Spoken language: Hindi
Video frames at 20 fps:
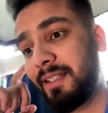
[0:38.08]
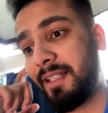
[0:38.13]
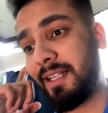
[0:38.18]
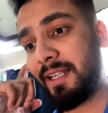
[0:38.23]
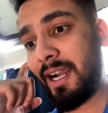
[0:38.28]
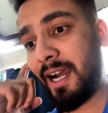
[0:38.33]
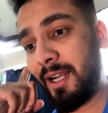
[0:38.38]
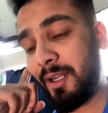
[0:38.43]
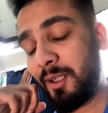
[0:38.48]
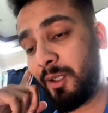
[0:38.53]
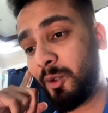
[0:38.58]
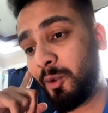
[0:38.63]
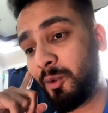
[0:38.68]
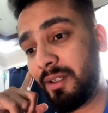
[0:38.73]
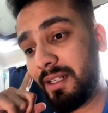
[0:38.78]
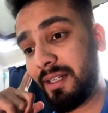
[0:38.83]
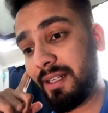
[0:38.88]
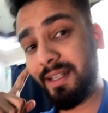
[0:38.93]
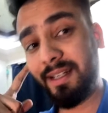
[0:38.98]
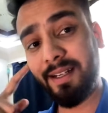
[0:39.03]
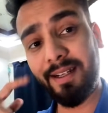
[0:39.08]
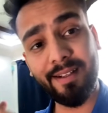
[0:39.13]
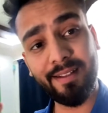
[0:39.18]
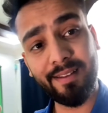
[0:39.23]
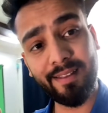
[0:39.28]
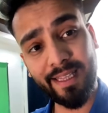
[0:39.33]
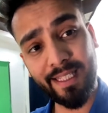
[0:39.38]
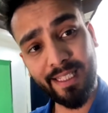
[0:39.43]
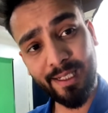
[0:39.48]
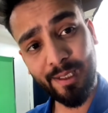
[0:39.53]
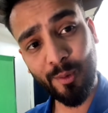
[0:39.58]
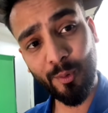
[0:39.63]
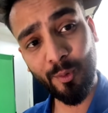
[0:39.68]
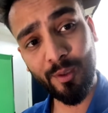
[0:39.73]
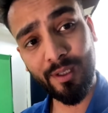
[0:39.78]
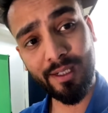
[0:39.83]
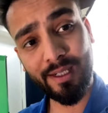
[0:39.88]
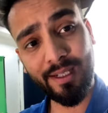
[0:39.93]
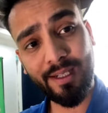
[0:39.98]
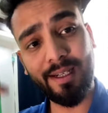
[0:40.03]
कान खोल के दिल
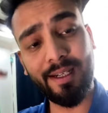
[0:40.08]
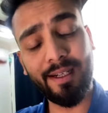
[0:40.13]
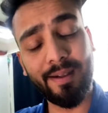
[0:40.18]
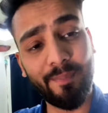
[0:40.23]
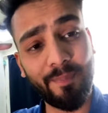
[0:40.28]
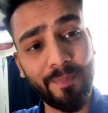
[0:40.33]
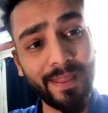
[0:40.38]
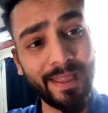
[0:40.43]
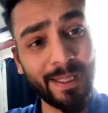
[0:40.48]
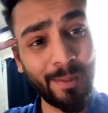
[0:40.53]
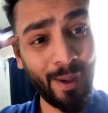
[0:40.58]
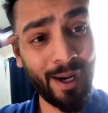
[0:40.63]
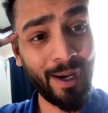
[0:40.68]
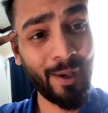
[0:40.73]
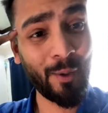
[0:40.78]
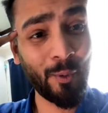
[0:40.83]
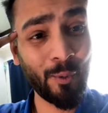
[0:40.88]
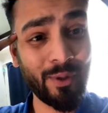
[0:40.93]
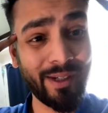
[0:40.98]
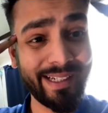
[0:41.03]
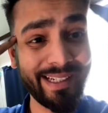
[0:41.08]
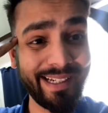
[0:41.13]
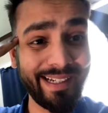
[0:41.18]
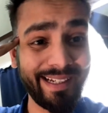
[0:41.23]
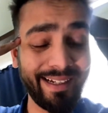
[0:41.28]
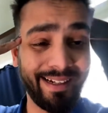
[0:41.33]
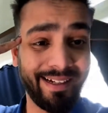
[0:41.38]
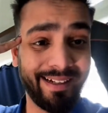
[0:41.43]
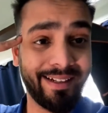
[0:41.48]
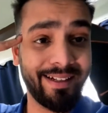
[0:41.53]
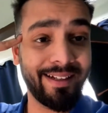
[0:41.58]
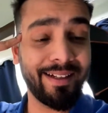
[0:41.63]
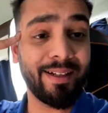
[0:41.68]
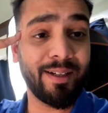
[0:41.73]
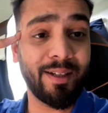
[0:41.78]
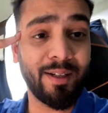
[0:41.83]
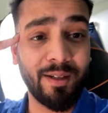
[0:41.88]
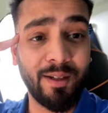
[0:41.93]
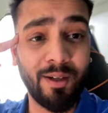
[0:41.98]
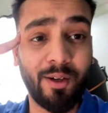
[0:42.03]
खोल के दिमाग खोल के
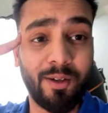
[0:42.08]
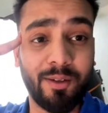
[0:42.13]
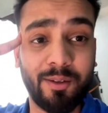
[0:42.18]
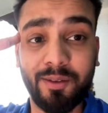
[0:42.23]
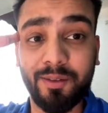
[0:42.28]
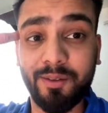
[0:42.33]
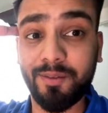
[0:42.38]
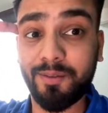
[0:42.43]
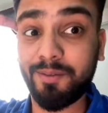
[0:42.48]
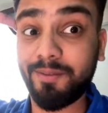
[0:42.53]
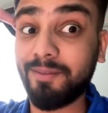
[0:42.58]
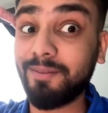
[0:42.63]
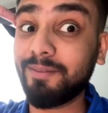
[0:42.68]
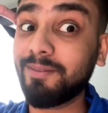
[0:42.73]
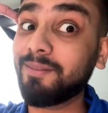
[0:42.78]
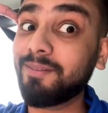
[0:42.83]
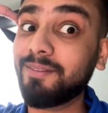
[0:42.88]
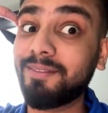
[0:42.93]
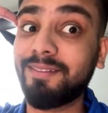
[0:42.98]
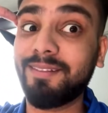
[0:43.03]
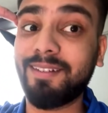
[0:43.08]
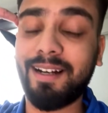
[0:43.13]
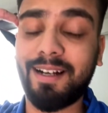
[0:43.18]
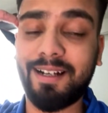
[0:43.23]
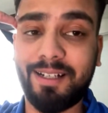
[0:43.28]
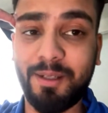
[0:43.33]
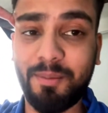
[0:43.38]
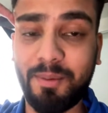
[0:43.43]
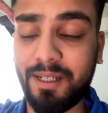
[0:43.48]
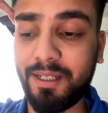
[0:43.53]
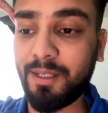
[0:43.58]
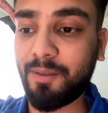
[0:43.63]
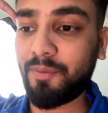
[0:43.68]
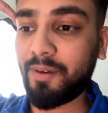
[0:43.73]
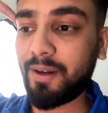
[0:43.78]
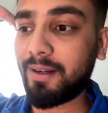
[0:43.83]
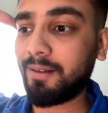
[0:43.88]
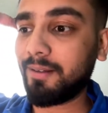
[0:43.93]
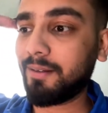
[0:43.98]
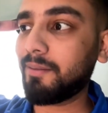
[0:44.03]
और राठी भाई के
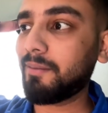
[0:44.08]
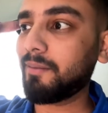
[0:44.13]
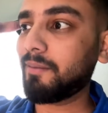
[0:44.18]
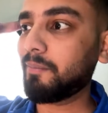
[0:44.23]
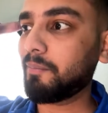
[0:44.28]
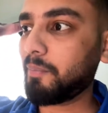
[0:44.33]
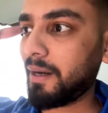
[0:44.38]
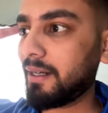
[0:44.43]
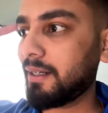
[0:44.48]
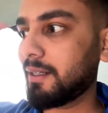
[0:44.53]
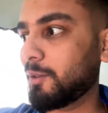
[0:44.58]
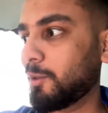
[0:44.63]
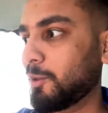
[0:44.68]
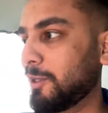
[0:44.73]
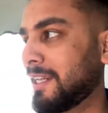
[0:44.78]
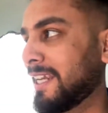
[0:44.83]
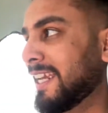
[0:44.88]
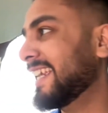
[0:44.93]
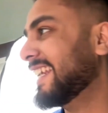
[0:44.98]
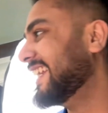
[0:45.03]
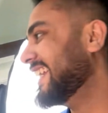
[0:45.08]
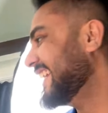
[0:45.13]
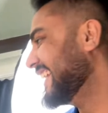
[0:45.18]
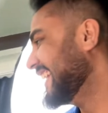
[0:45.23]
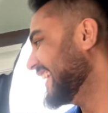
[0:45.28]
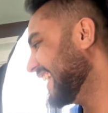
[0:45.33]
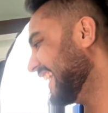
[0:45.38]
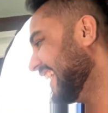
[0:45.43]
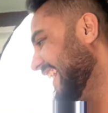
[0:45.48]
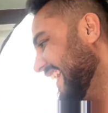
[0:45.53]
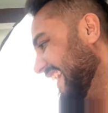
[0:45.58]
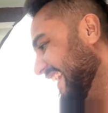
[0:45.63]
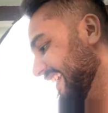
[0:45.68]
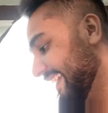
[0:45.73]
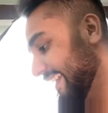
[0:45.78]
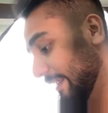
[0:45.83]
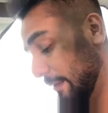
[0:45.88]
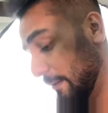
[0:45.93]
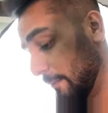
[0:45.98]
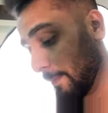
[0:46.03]
फैन पेंट खोल के
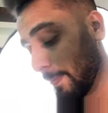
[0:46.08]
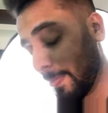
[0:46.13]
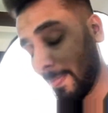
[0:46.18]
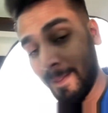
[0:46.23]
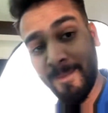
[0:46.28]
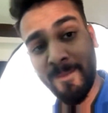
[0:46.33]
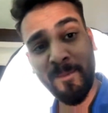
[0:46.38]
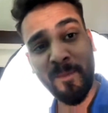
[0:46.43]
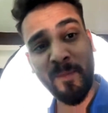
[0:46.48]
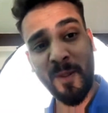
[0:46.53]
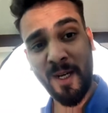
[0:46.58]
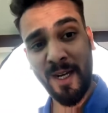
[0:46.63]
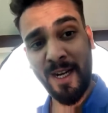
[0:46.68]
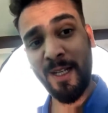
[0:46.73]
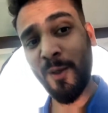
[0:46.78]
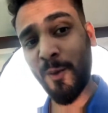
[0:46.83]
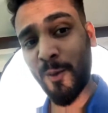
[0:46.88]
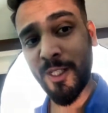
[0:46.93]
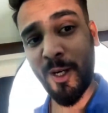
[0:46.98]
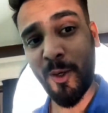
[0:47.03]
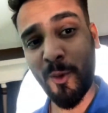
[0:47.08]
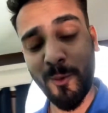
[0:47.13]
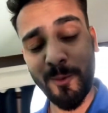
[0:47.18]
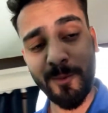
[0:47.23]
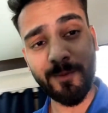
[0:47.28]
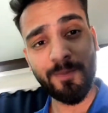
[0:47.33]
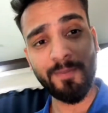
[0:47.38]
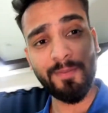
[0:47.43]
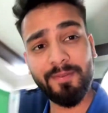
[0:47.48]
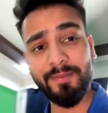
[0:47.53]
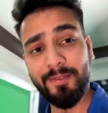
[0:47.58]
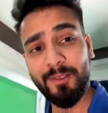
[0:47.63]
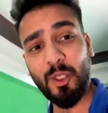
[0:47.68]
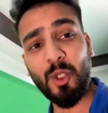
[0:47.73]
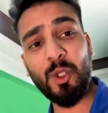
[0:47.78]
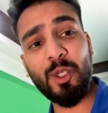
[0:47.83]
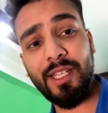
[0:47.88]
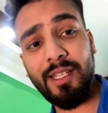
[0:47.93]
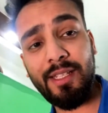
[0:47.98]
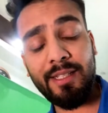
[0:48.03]
रेडी हो जाओ
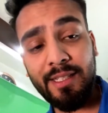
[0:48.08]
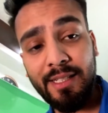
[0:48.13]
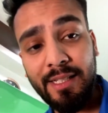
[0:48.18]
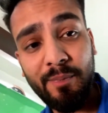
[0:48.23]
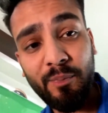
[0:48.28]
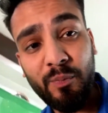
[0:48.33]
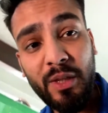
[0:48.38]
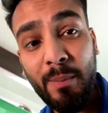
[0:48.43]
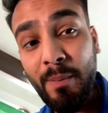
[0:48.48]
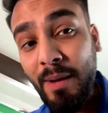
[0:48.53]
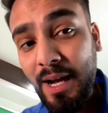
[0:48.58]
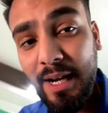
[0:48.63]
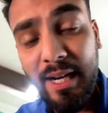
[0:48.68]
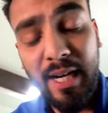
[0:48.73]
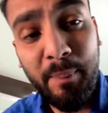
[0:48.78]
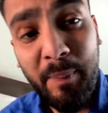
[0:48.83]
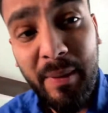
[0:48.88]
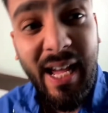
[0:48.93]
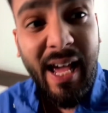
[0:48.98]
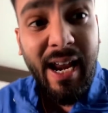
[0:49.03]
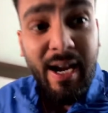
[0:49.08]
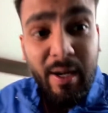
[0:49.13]
क्योंकि दिमाग का पिटारा